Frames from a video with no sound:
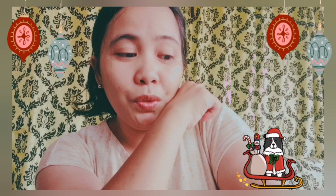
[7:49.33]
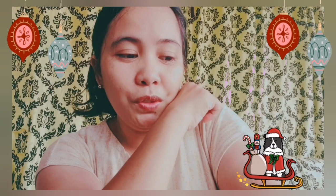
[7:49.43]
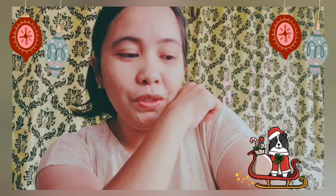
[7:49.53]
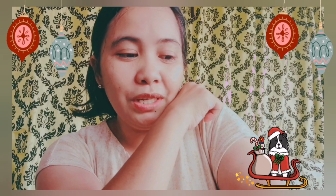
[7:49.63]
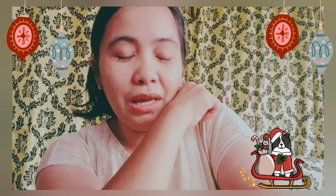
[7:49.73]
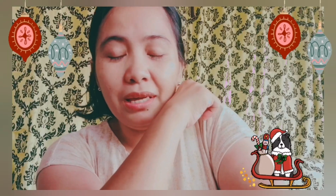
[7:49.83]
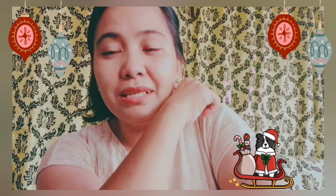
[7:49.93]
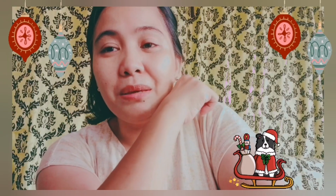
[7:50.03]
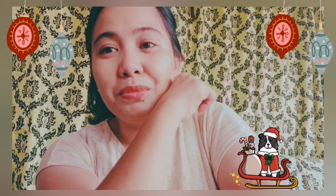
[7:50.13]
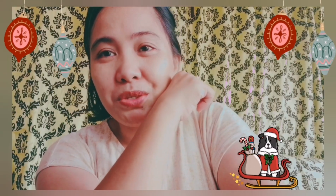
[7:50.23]
So yun
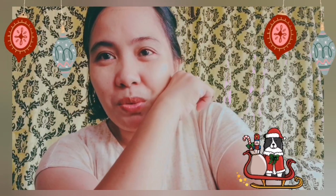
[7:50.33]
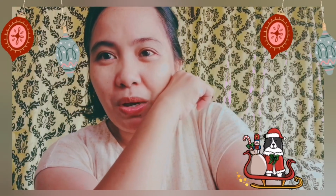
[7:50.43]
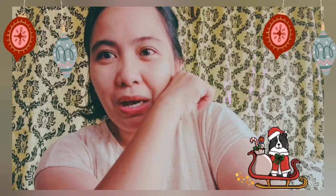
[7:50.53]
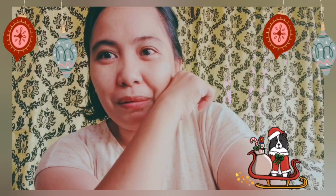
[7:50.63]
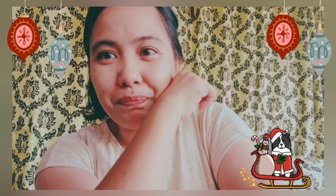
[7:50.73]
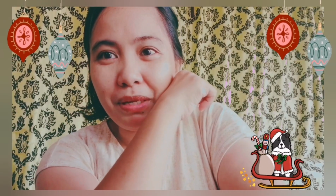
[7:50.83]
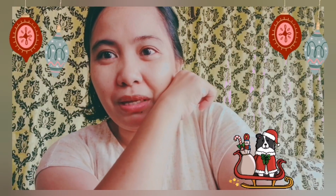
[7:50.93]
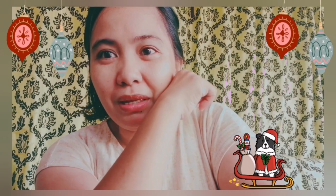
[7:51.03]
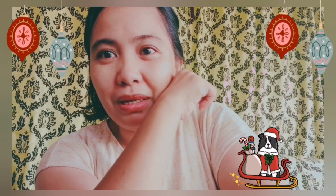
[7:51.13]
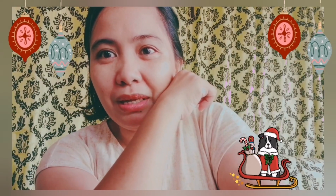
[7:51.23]
guys, I'm so
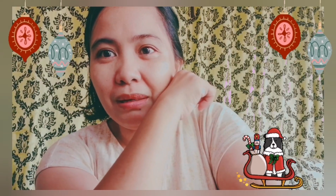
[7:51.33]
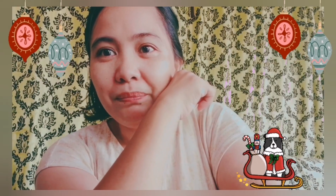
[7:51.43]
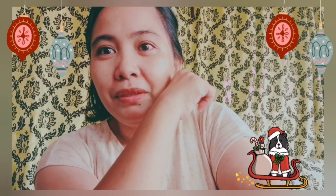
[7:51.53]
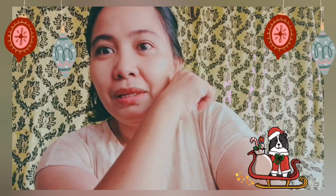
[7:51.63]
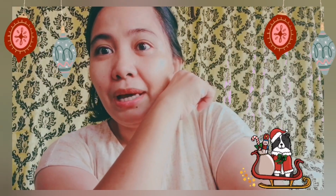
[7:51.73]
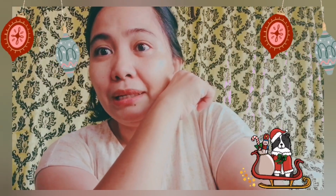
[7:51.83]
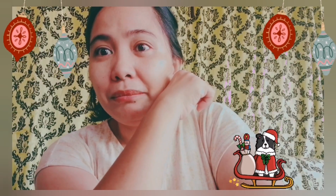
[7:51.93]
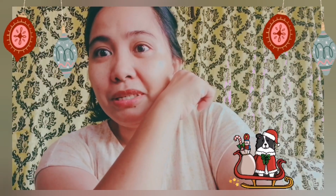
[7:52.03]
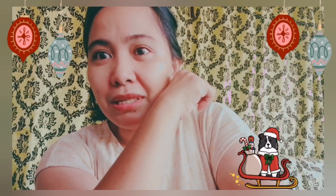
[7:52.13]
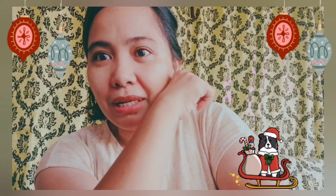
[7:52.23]
happy.
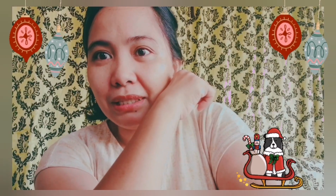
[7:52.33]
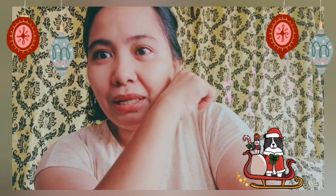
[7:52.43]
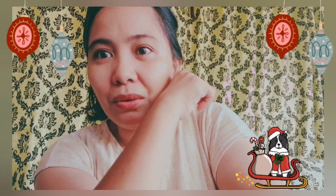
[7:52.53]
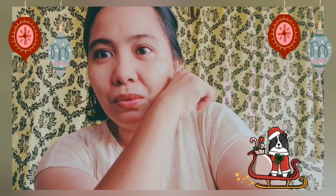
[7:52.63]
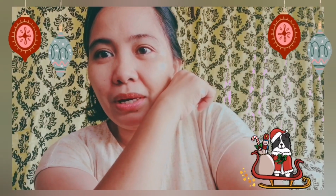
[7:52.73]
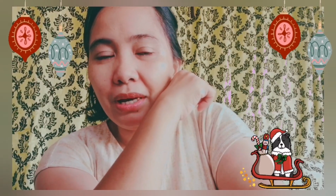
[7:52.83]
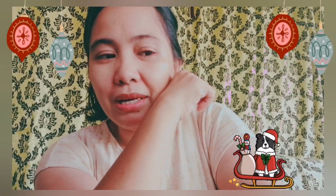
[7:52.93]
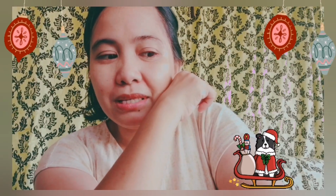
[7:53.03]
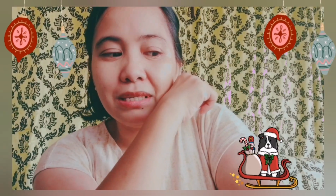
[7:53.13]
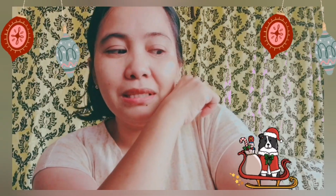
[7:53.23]
Kahit may sakit ako
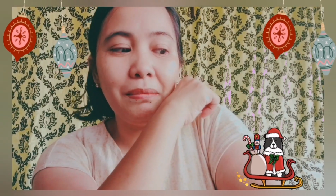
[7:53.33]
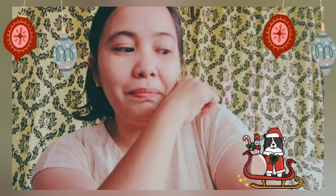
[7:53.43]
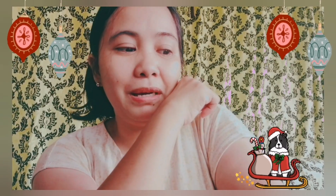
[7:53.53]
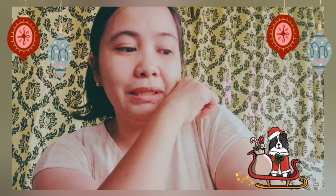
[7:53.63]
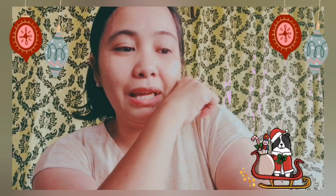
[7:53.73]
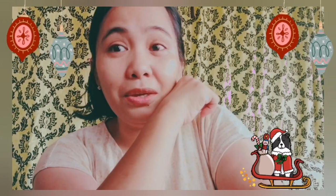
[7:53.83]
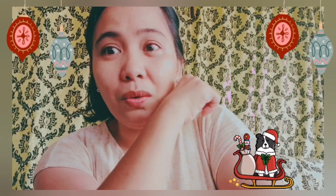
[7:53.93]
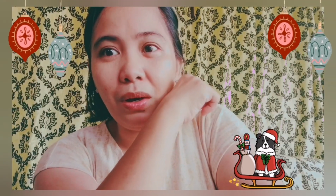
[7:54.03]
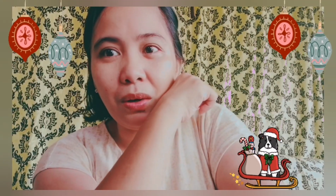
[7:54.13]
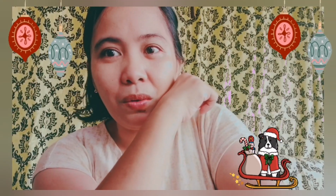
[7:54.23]
guys,
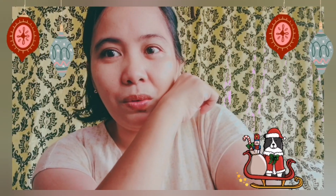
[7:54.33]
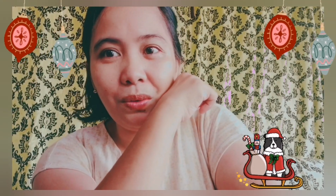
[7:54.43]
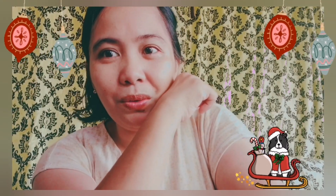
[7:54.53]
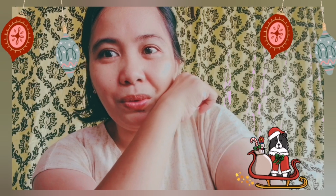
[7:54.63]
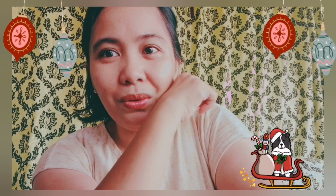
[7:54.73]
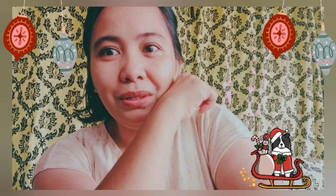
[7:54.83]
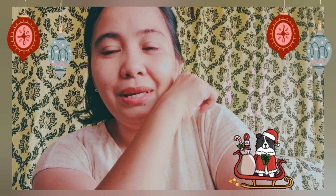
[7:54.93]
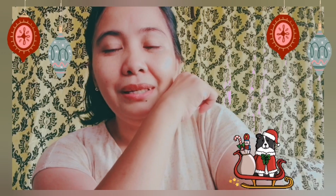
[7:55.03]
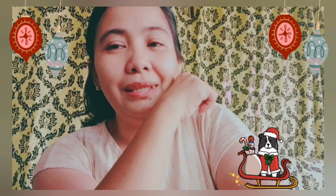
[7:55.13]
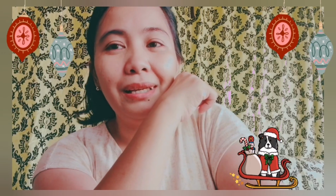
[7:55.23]
napatayo ako
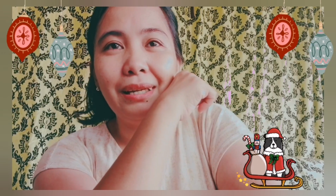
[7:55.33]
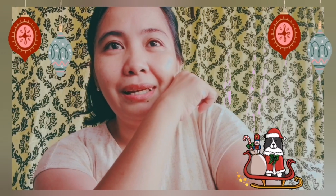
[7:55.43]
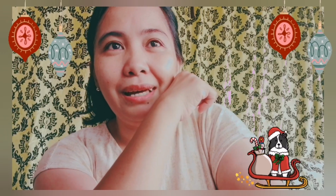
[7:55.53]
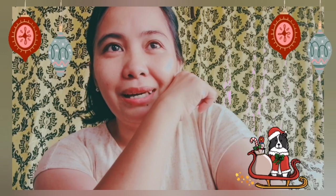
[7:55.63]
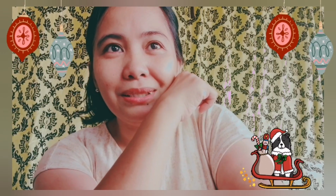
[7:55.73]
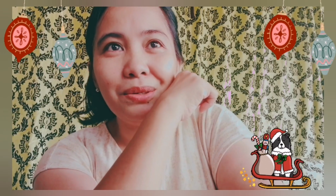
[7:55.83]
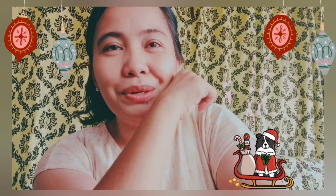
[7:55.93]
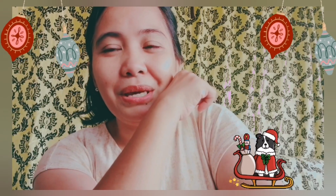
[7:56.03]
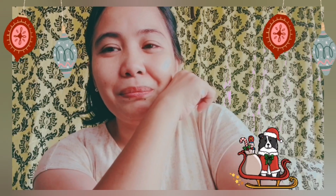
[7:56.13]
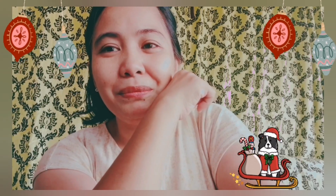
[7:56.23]
dahil kailangan
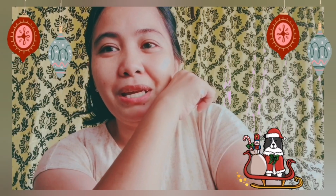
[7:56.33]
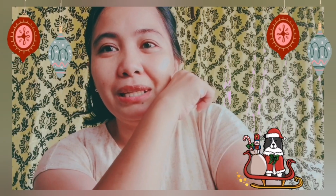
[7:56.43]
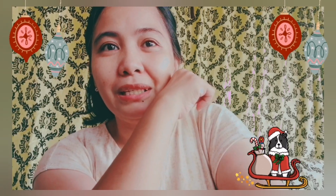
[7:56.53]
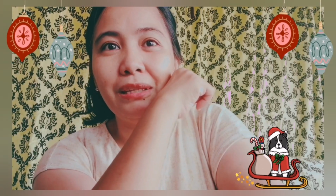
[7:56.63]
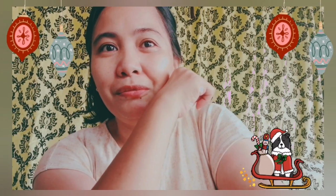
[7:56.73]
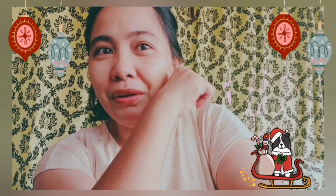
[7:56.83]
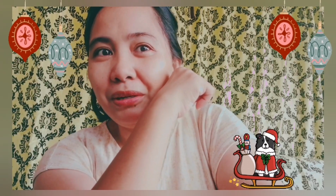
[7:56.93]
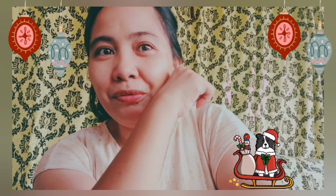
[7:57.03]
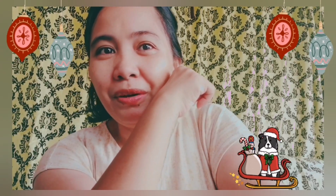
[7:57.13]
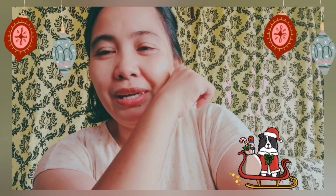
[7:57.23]
kong i-update at
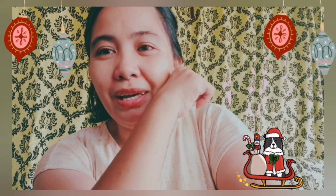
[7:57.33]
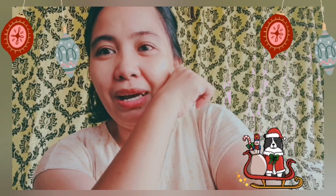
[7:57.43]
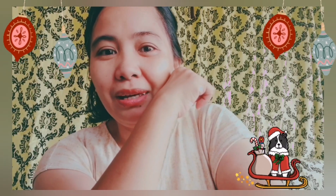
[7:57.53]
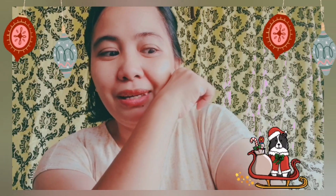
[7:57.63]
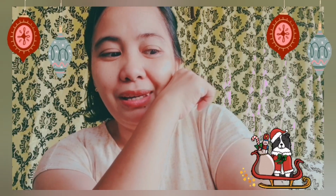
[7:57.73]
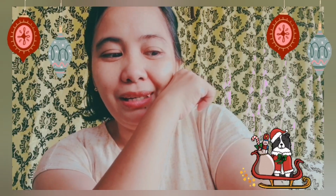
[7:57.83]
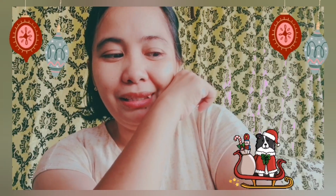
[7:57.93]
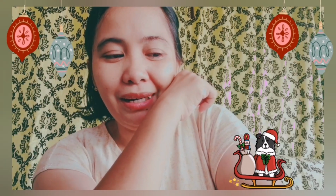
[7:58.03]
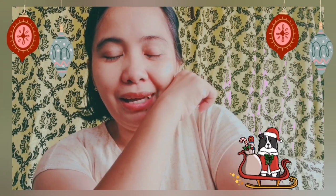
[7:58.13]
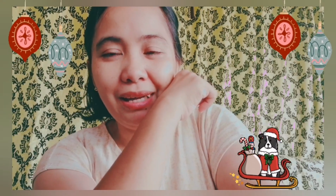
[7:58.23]
i-verify ang aking
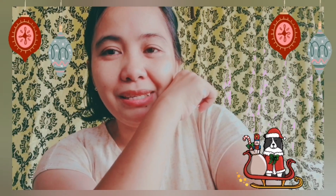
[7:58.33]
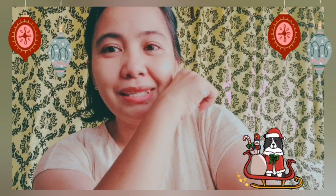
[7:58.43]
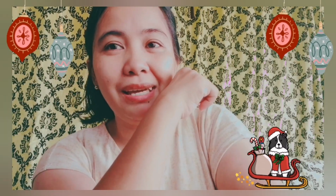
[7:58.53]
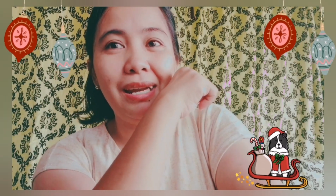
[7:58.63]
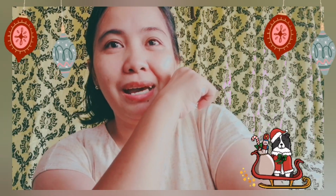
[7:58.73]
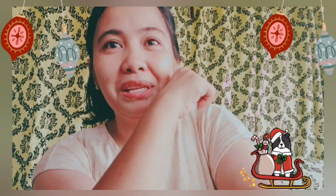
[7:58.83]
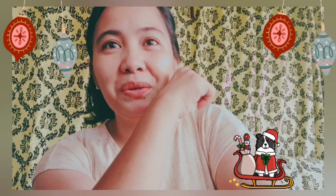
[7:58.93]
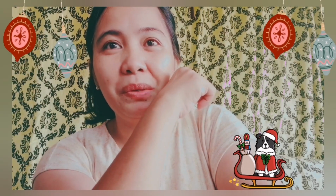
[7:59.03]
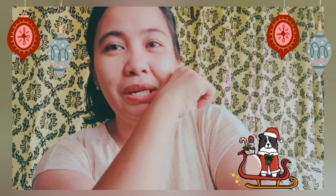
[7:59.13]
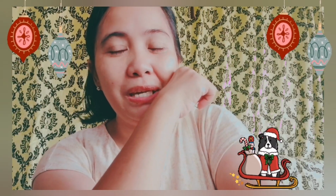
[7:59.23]
address,
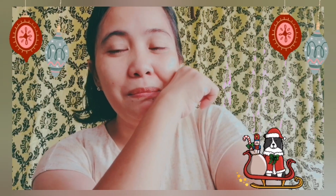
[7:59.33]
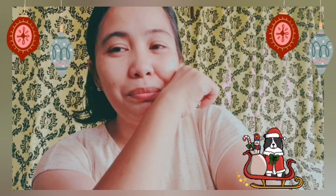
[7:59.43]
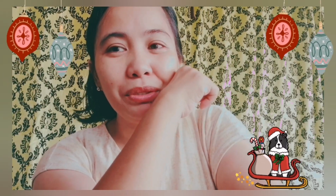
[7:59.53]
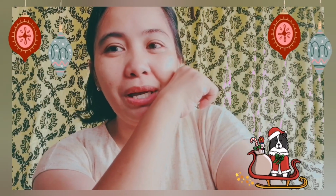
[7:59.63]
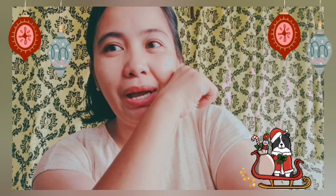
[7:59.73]
kailangan kong input